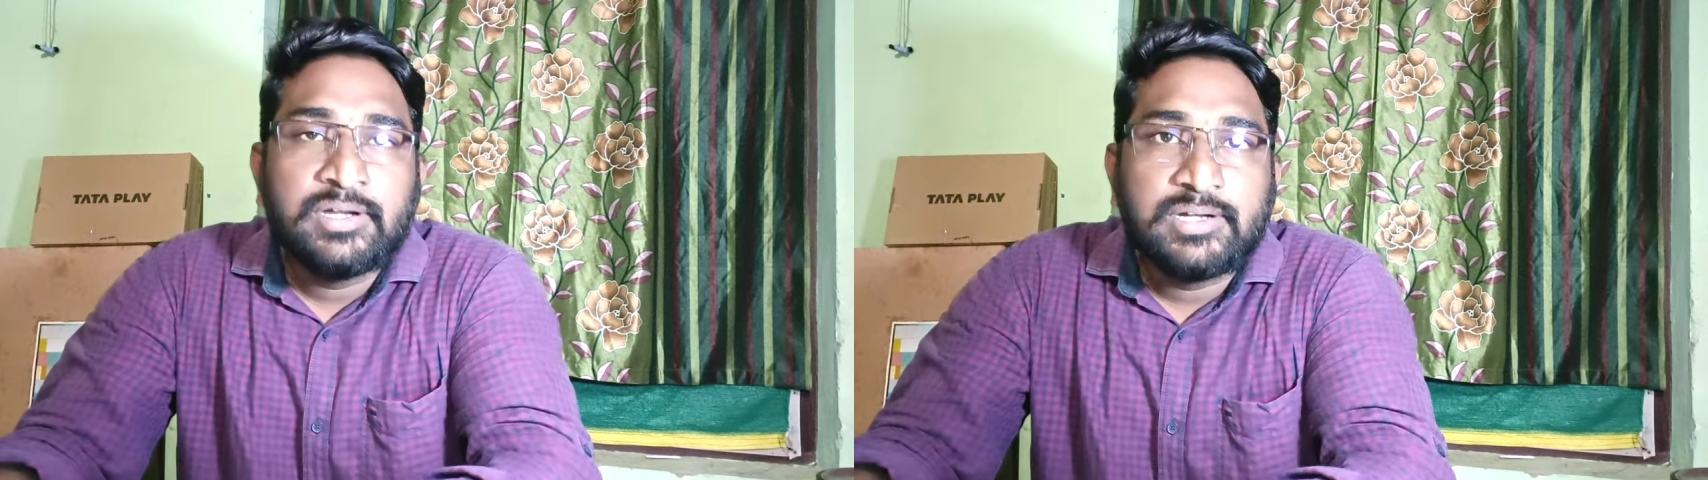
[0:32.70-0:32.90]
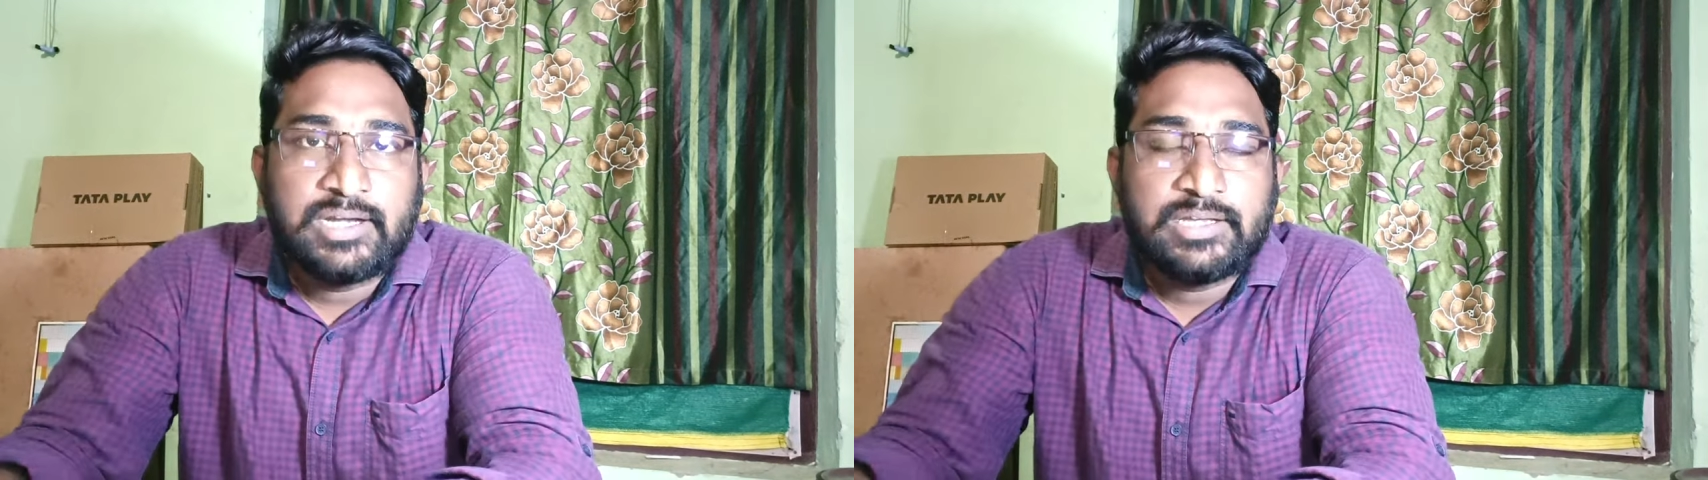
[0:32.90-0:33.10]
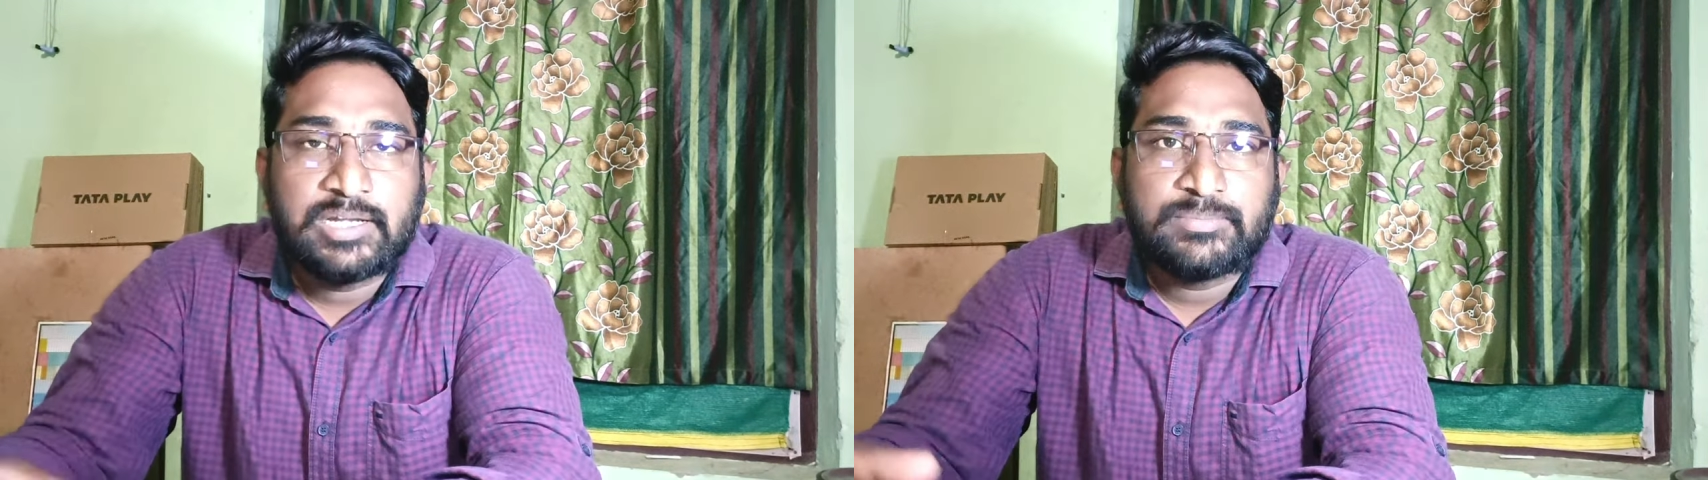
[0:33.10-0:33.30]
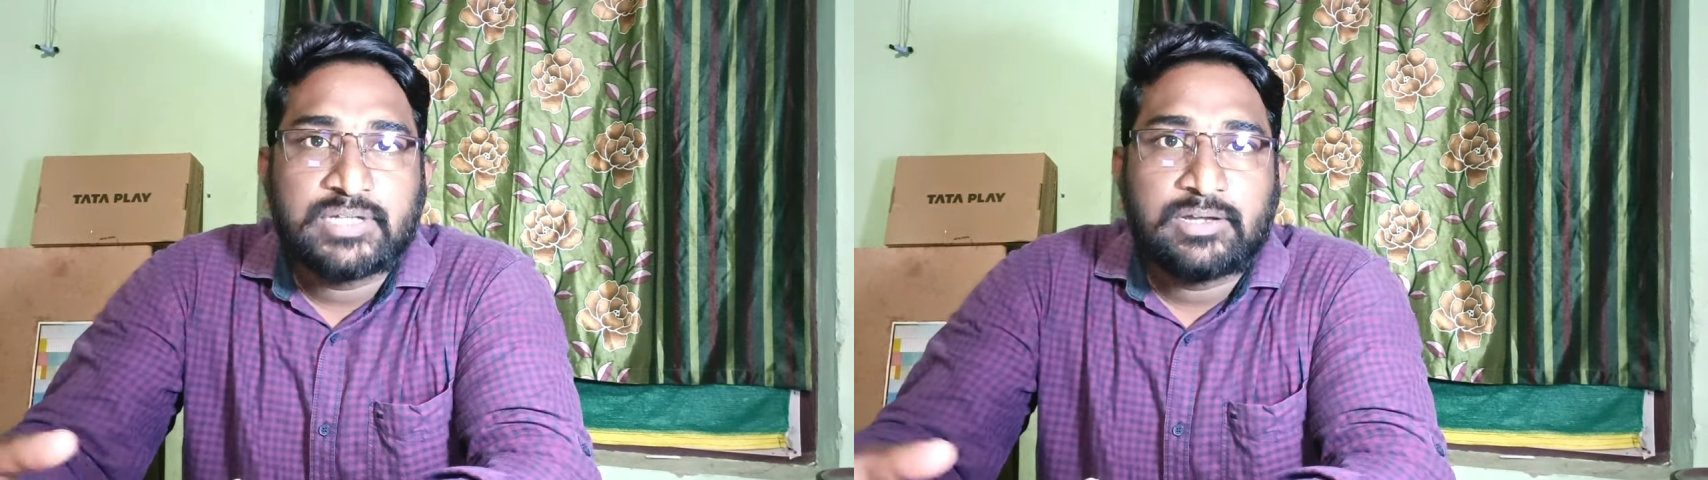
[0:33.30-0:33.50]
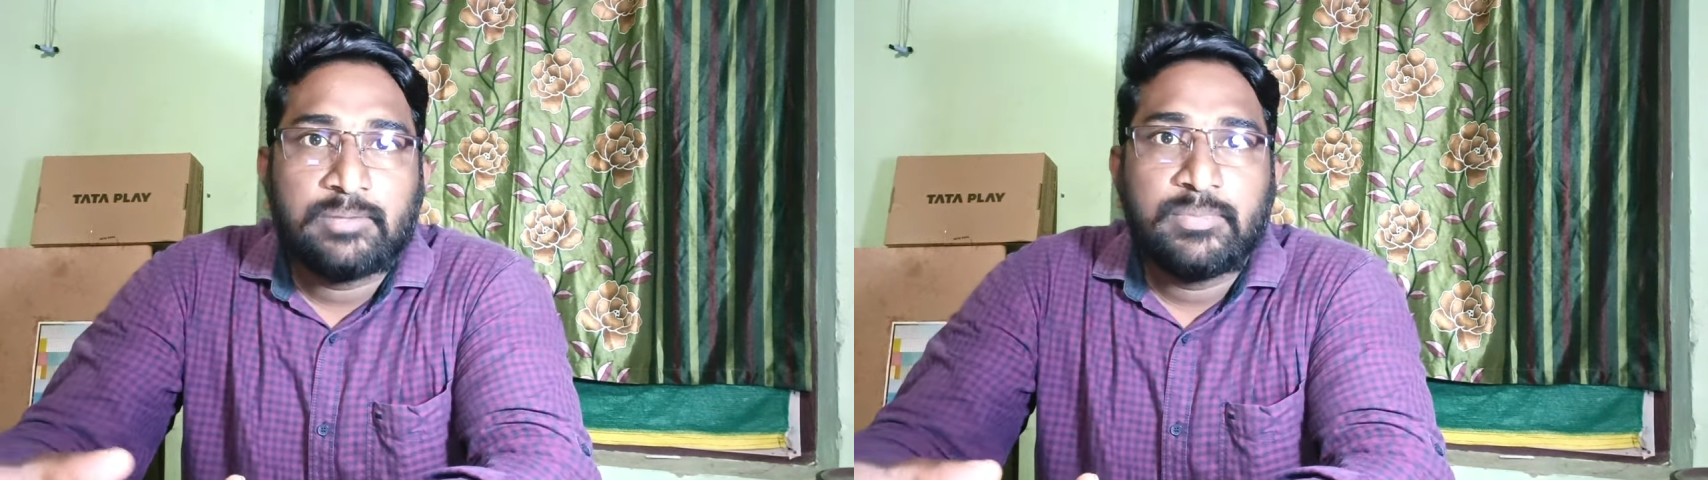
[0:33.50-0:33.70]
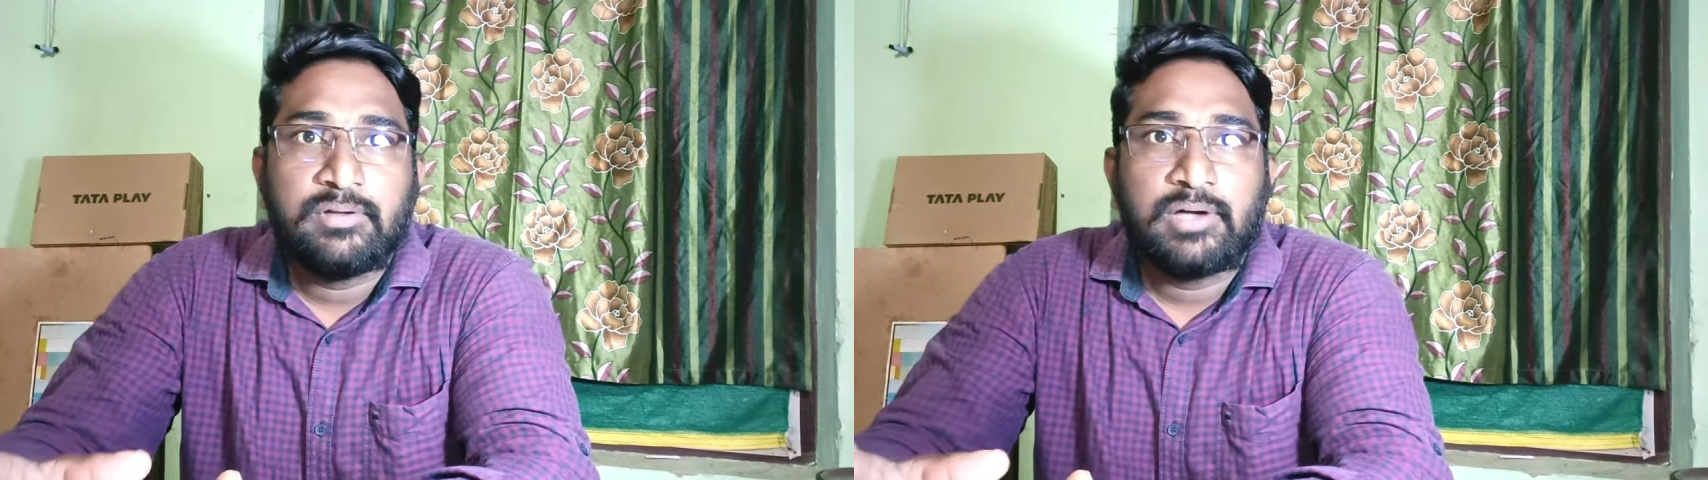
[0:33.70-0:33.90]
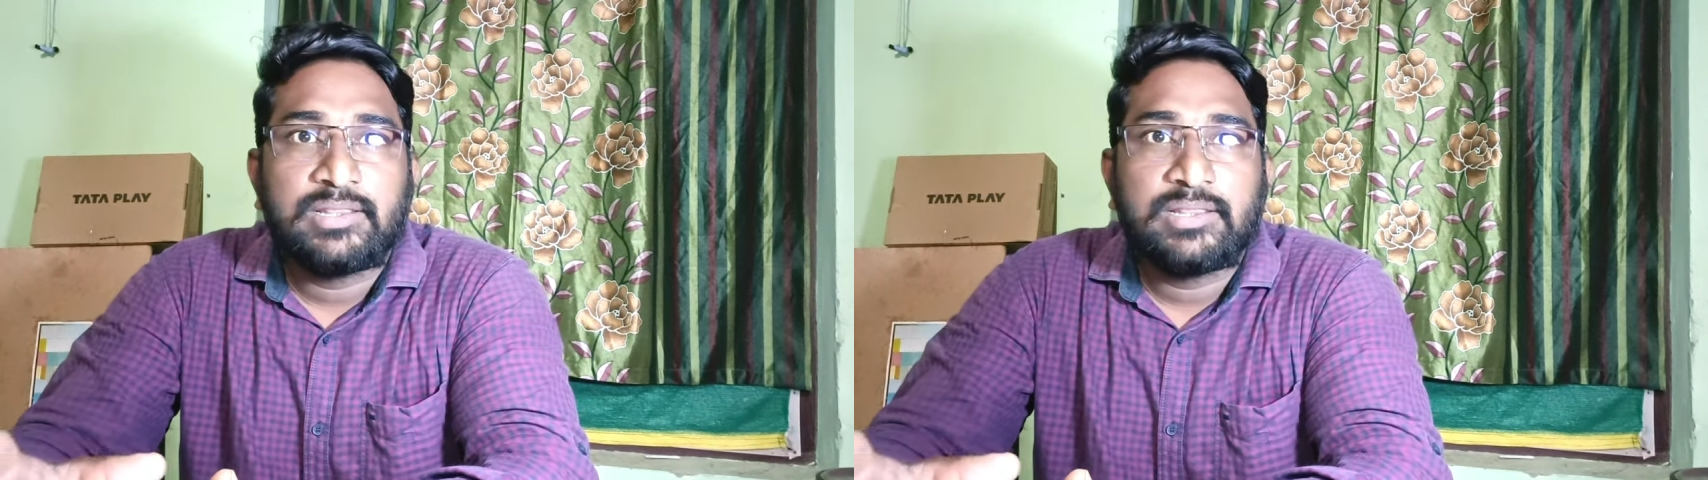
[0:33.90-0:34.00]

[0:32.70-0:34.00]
టెలిగ్రామ్ ఛానల్లో మీకు